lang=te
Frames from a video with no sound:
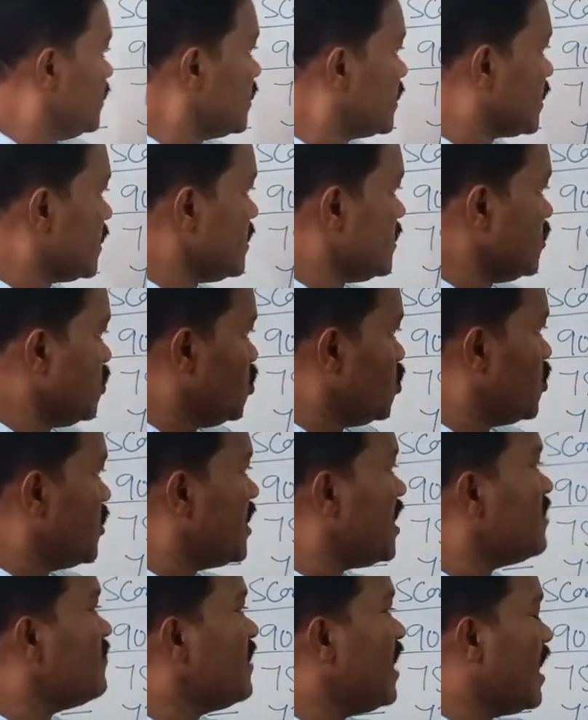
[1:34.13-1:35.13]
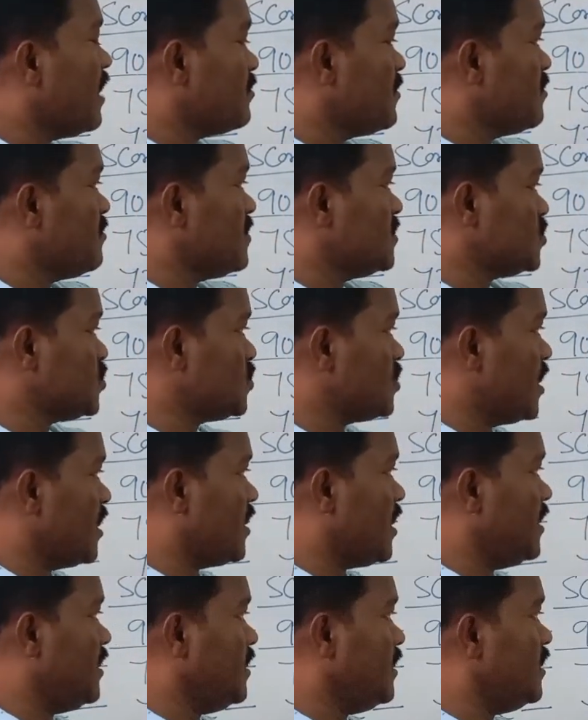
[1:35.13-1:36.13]
ఇక్కడ టూ అండ్ హాఫ్ ల్యాక్ మెంబర్స్ ఉన్నా
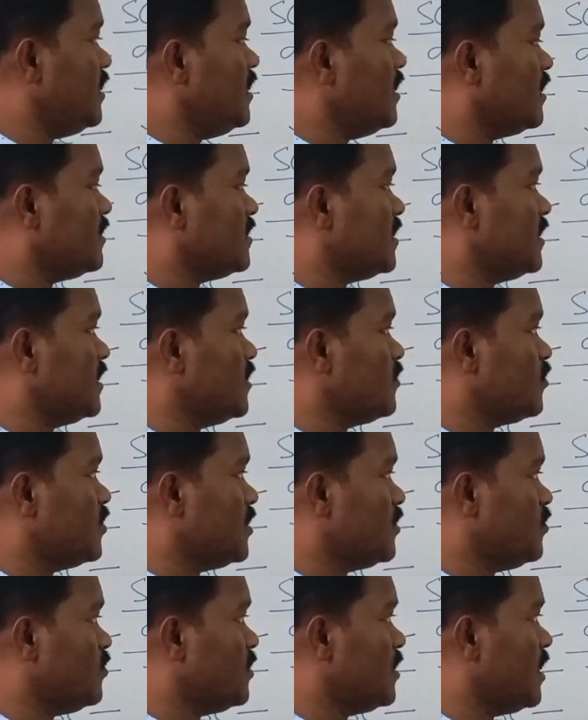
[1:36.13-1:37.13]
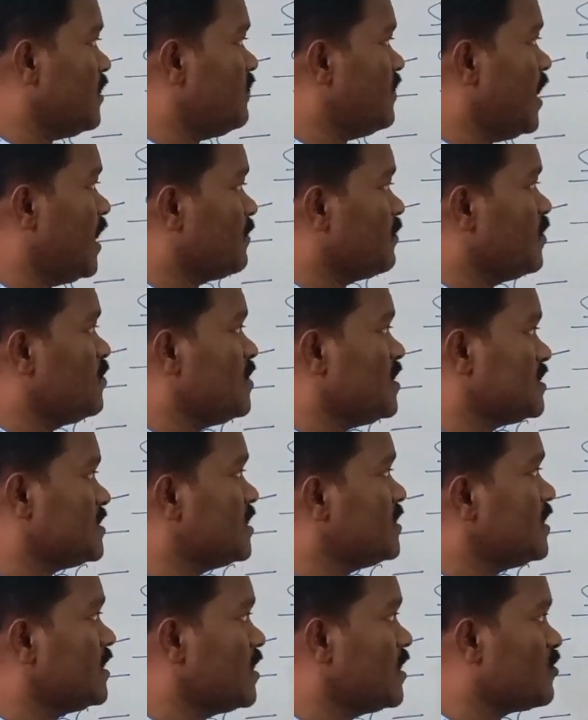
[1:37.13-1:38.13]
కానీ ఈ అందరికీ కూడా టూ అండ్ హాఫ్ ల్యాక్
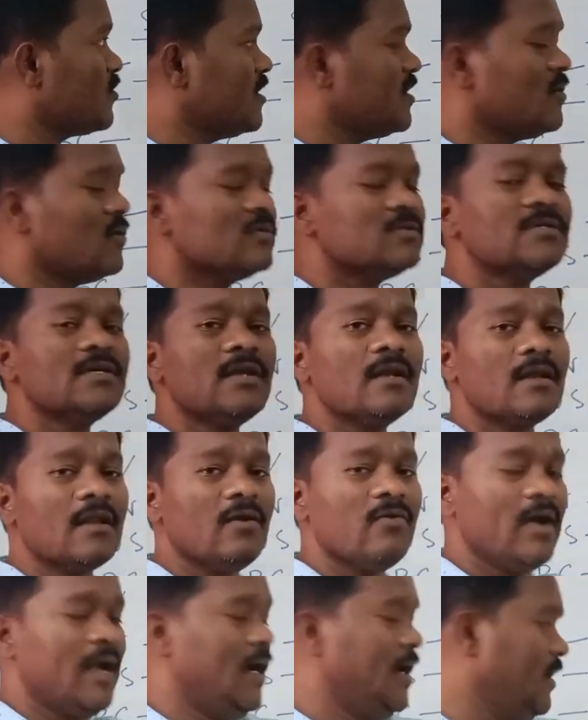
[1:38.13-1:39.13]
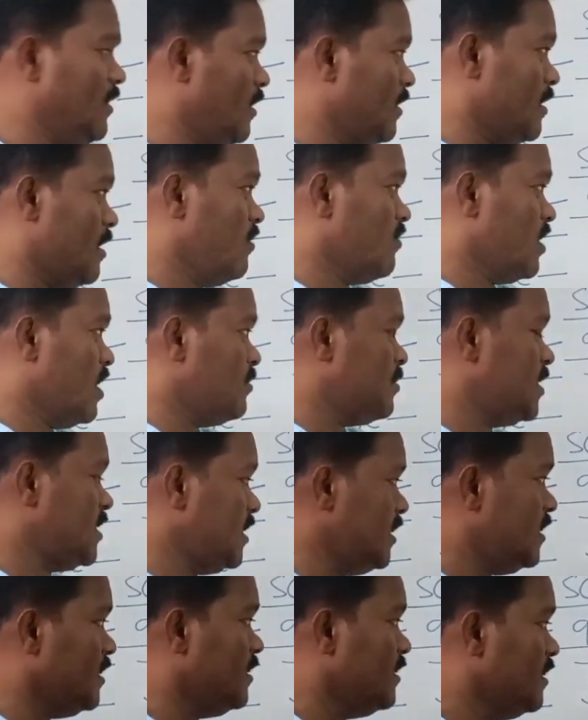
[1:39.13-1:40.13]
మెంబర్స్ అందరికీ కూడా ఇందులో సీట్లు రావు ఐఐటీలు రావు
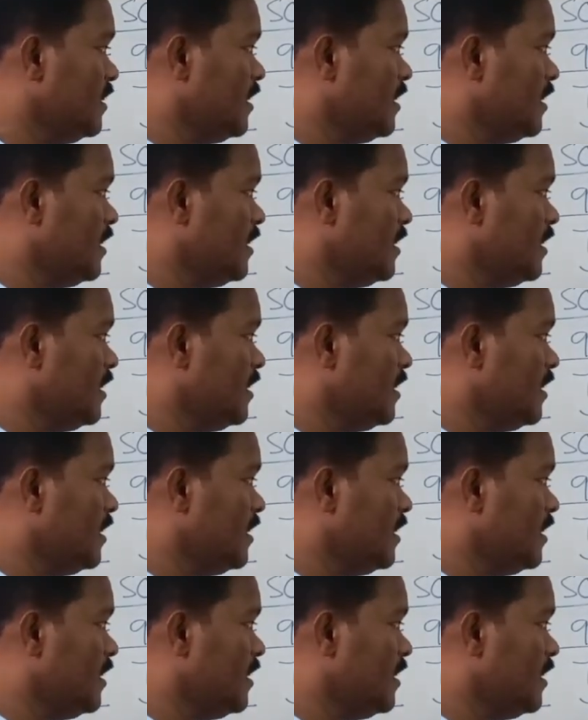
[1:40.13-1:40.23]
కాబట్టి